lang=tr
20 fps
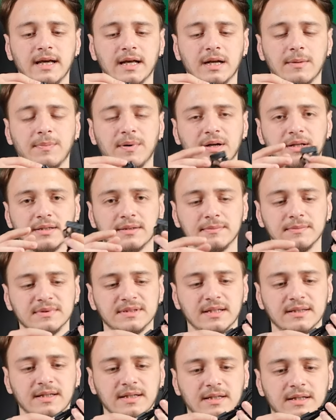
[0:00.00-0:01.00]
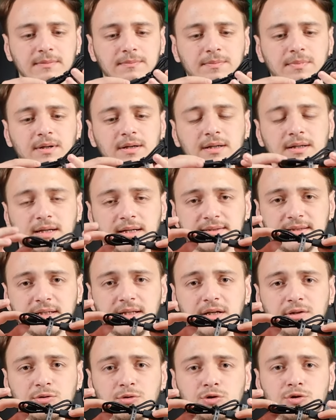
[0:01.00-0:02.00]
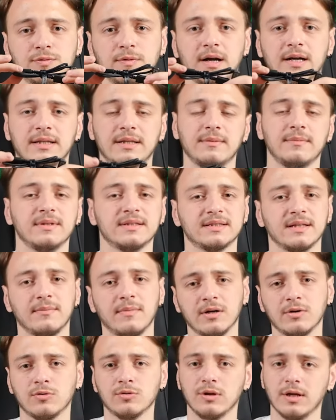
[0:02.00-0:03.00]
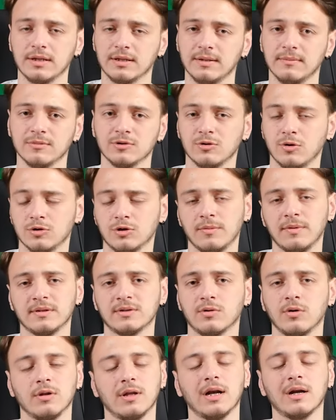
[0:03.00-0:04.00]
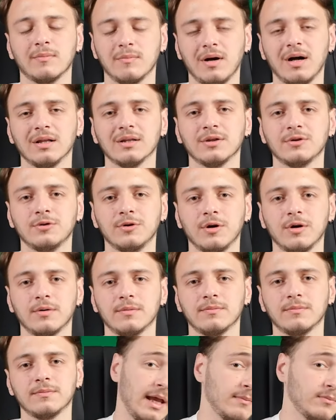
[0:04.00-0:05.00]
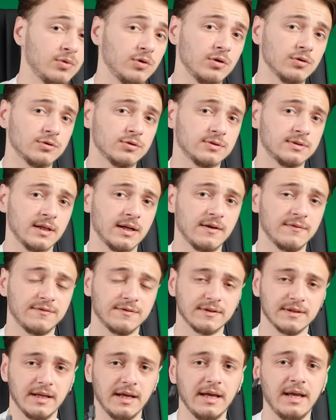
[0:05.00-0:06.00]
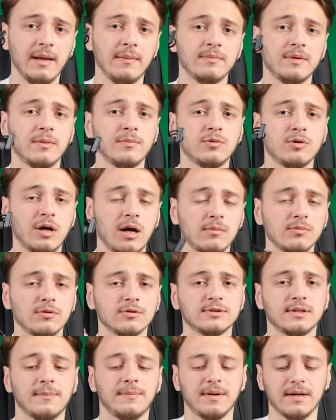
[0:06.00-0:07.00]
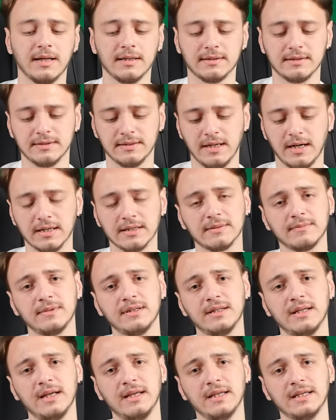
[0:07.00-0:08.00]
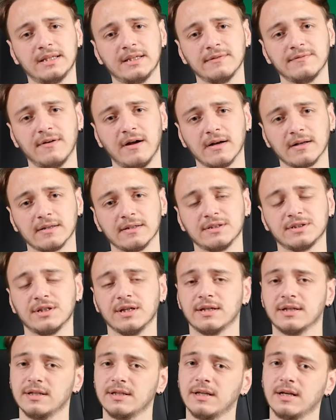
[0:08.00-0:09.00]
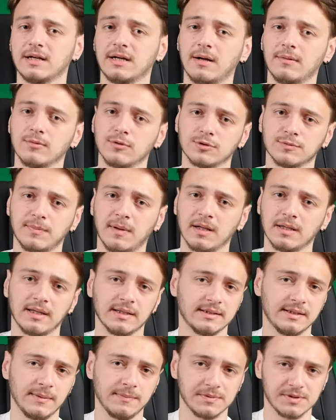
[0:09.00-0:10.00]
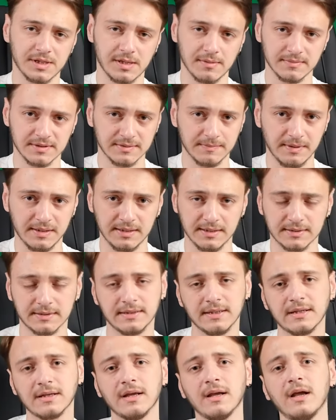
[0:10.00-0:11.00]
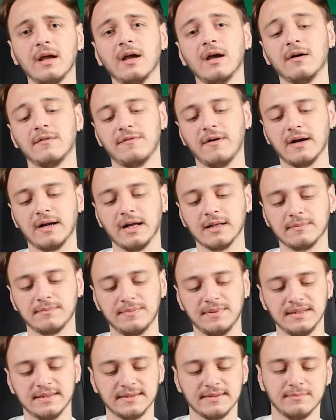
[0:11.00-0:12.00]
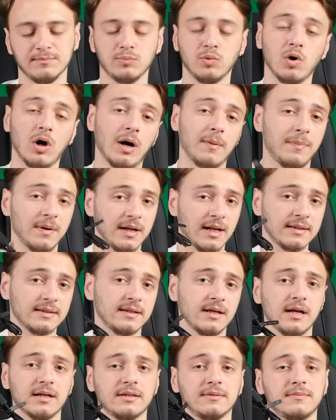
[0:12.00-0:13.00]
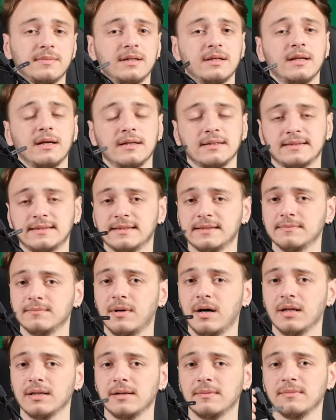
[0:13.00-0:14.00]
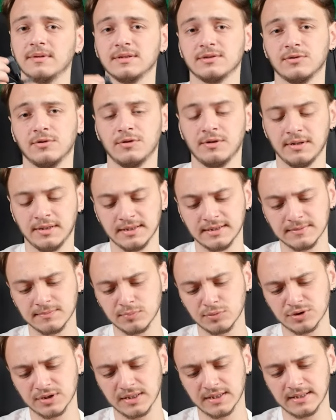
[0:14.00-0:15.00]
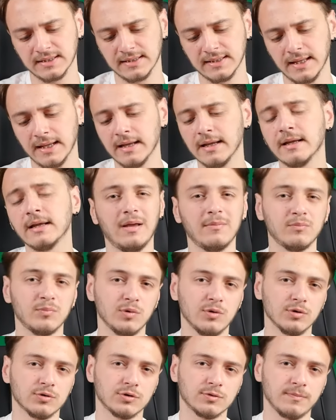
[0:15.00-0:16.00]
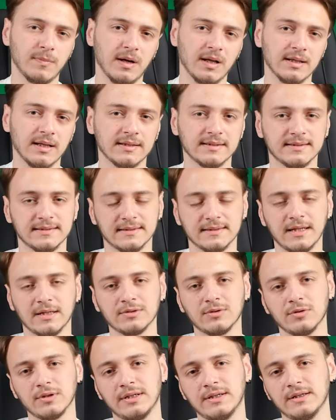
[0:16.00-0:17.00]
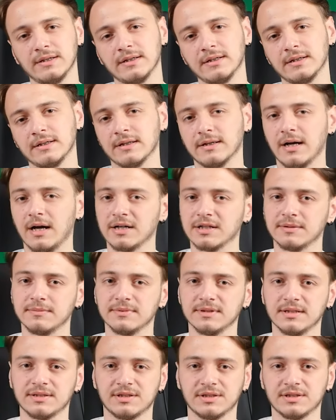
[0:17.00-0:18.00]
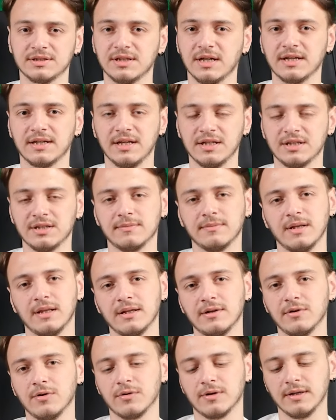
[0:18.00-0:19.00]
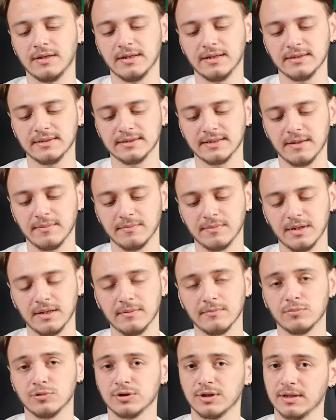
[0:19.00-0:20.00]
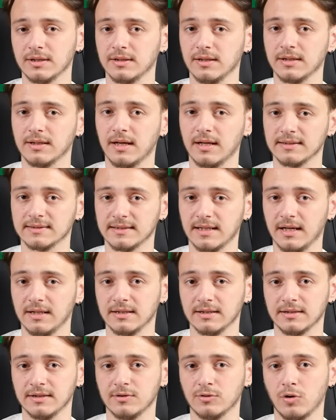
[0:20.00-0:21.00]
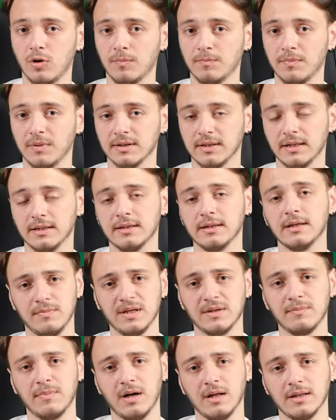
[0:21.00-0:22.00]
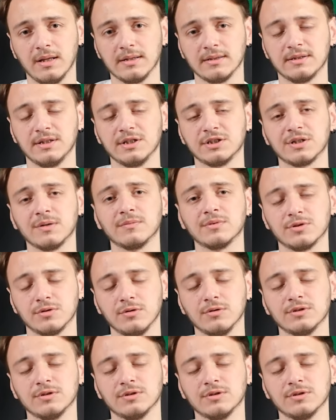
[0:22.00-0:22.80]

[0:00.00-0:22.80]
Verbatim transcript: diğer aparatımıza takıp kasadan güç verdiğimiz zaman kulaklığımız otomatik olarak bağlanıyor. Hem Bluetooth tarafında hem de bu kablosuz aparat yardımıyla iki farklı şekilde kablosuz bağlantı yapacağımızı belirttik. Fakat biz bu aparat yardımıyla sizin bağlanmanızı öneririz. Bu şekilde hem Bluetooth bağlantısından dolayı karşımıza çıkacak gecikmeleri yok ederiz hem de bu şekilde daha sağlıklı kopmadan bir bağlantı yaşamış